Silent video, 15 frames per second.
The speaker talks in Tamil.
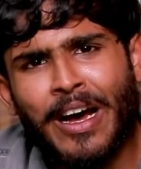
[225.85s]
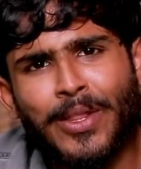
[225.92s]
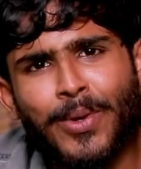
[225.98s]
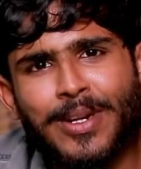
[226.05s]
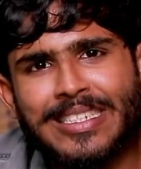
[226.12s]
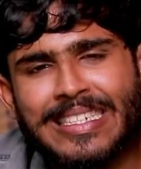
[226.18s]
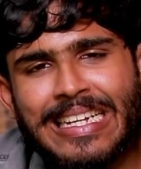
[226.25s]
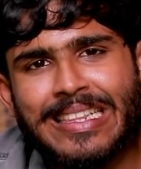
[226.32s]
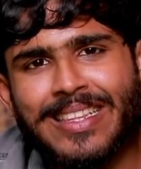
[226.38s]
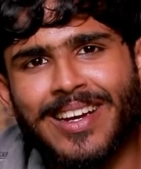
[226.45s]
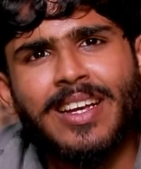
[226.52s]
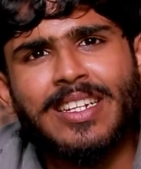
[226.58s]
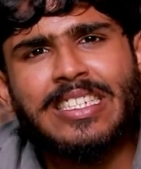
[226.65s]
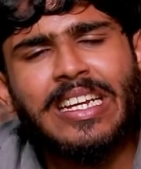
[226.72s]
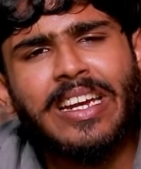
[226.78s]
அதோட
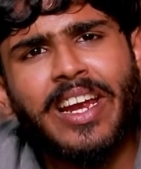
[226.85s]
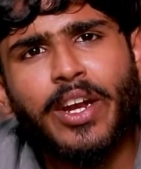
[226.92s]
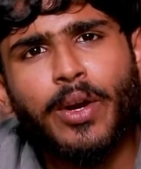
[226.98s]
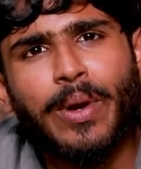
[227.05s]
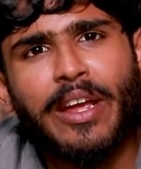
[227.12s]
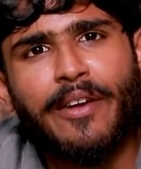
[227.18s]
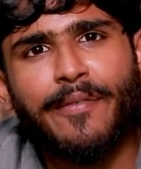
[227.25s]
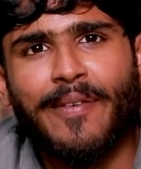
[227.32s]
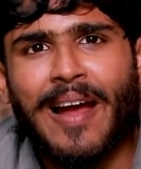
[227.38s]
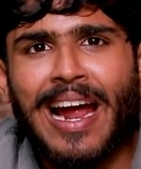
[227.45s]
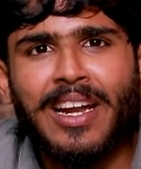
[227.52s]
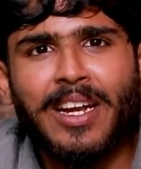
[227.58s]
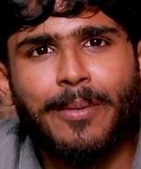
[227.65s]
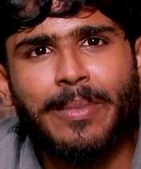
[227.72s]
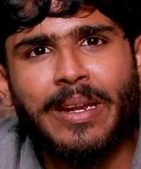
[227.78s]
சேர்ந்து சிக்கனுடைய
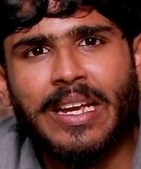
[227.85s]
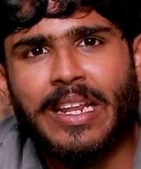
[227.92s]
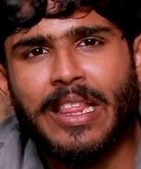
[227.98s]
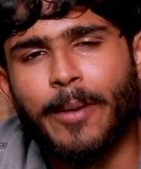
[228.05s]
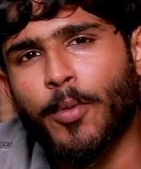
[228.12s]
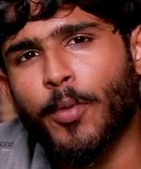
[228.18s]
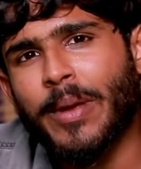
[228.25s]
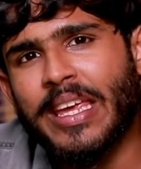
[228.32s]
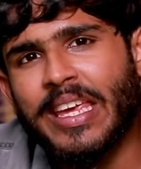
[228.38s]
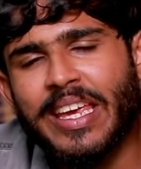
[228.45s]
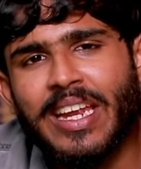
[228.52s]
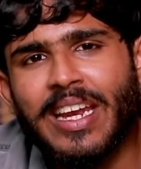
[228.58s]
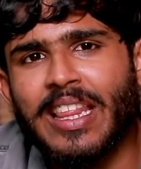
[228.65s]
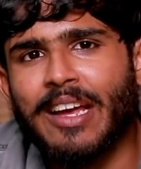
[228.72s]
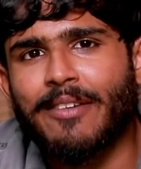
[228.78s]
ஃபேட் அப்படிங்கிறது எப்போவுமே
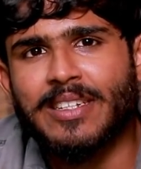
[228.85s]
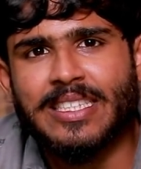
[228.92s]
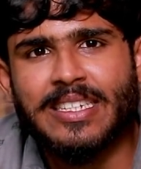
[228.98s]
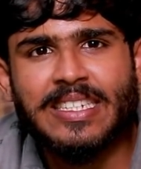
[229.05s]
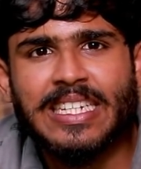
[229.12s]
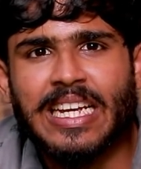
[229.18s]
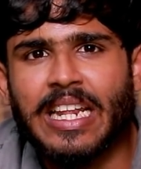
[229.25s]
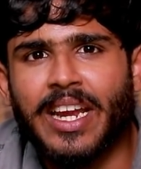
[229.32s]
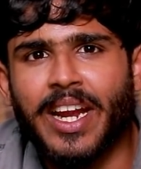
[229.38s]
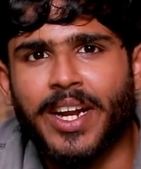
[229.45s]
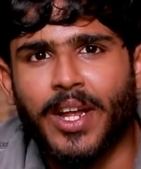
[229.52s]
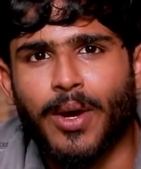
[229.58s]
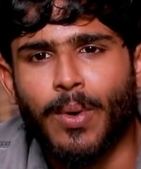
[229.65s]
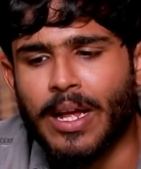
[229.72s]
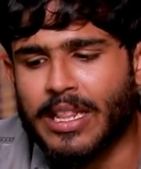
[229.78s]
கீழே தான் வந்து
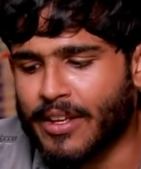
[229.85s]
செக்ரிகேட் ஆகும்